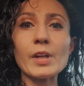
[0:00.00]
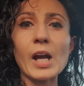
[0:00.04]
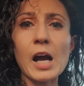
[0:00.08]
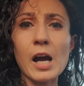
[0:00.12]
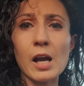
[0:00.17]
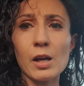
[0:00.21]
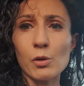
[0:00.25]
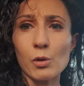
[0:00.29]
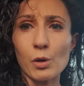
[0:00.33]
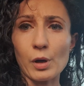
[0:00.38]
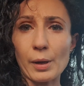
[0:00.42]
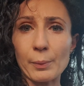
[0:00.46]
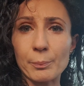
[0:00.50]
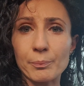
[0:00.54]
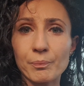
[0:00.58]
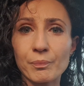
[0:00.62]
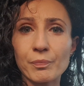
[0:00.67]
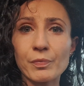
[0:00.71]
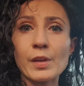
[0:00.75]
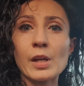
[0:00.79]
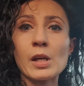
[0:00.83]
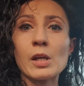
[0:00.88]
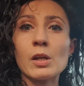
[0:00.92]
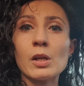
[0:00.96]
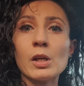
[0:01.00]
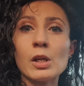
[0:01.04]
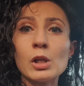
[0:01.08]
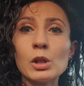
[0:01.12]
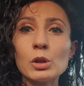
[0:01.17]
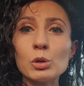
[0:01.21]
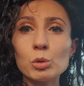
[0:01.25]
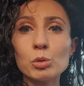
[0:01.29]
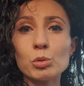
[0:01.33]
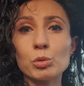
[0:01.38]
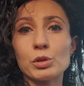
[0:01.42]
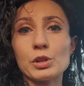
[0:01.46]
Allora,
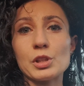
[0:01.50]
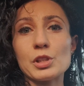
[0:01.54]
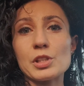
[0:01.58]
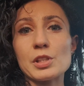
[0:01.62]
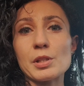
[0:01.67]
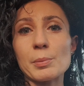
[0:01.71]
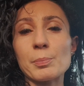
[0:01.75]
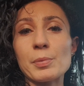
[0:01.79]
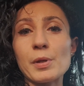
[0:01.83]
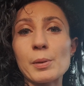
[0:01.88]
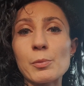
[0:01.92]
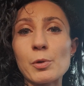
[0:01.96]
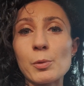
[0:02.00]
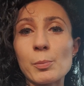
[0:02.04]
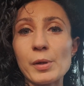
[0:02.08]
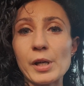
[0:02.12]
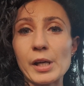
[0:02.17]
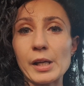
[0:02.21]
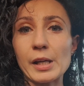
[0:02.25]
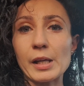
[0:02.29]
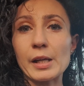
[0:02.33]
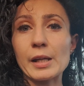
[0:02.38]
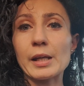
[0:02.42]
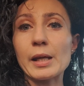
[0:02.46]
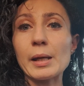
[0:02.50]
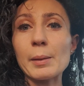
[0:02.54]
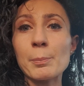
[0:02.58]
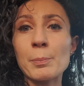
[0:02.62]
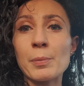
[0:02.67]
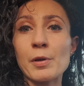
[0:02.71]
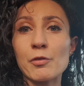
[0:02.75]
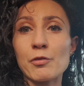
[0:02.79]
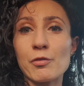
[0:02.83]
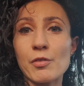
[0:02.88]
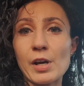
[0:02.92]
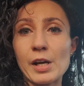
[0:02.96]
tutti sappiamo bene che
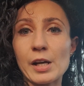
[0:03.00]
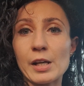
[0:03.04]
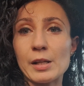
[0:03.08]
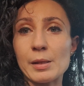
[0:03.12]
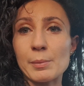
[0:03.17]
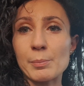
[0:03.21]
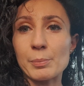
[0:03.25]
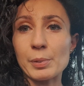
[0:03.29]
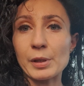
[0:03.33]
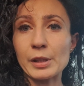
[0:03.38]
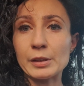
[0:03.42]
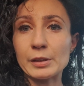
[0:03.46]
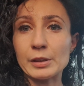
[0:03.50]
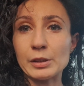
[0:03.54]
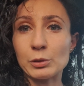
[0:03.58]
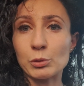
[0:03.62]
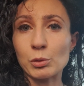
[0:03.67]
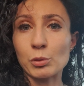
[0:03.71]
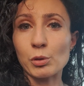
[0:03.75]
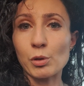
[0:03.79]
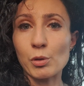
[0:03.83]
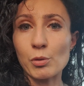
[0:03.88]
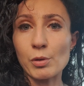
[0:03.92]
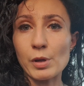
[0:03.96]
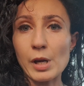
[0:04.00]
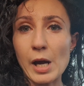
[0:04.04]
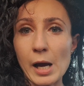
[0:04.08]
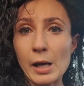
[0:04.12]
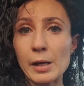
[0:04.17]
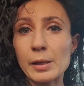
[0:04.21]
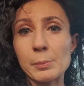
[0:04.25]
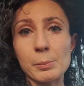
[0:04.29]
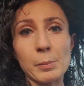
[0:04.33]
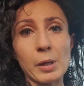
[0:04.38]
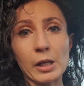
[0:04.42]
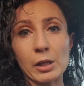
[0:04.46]
per fare l'imprenditore
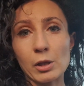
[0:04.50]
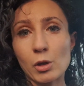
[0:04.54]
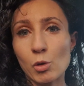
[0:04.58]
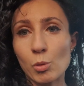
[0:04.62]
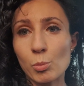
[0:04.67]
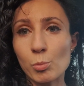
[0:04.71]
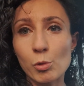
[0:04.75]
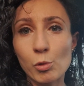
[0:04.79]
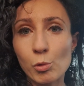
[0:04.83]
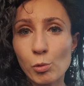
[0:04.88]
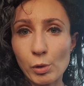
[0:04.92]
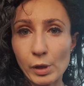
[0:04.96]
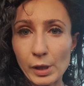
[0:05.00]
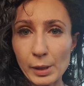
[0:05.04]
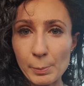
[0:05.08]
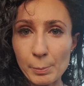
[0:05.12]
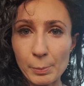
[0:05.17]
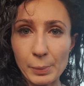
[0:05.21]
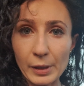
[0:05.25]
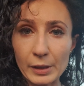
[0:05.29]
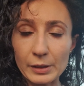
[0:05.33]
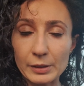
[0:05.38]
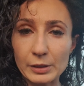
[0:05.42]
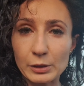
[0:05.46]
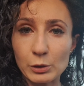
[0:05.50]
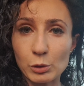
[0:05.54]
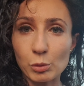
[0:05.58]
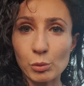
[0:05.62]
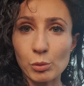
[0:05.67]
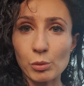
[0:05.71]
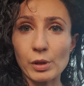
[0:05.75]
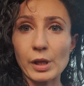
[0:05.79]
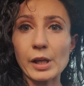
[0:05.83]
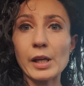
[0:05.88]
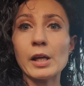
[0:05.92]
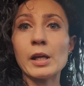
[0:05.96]
online, ma comunque
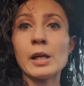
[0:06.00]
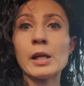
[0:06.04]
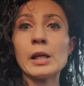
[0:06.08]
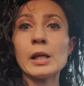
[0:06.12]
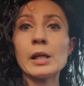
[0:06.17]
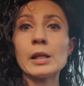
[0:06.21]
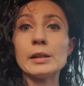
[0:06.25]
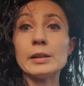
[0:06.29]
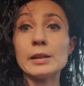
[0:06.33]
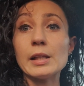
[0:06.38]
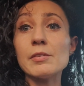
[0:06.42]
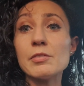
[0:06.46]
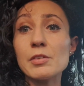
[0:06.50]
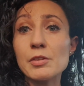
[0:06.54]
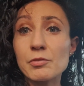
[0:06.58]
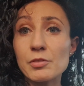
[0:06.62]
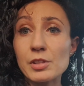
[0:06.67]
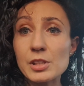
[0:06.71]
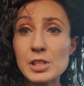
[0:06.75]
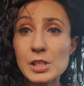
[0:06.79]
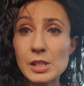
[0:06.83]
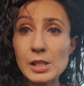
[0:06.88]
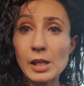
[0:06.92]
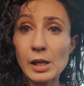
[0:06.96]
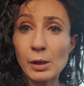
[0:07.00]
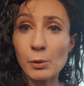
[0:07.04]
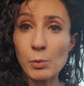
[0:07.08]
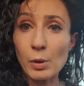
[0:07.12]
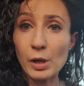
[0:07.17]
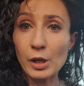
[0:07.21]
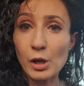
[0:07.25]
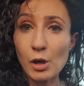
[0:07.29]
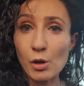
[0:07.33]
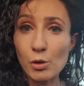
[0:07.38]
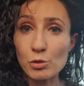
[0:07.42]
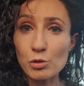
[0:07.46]
l'imprenditore, devi investire
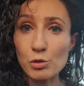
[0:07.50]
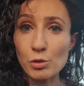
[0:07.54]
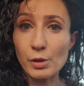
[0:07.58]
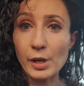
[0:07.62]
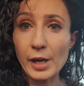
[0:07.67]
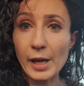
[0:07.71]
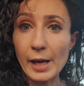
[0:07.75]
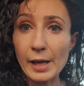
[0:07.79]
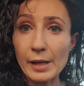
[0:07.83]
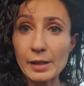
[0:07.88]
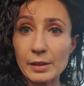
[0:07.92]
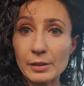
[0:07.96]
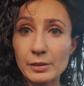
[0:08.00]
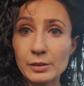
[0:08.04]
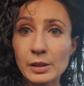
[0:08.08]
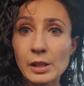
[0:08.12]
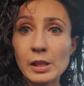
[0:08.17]
qualcosa, ok?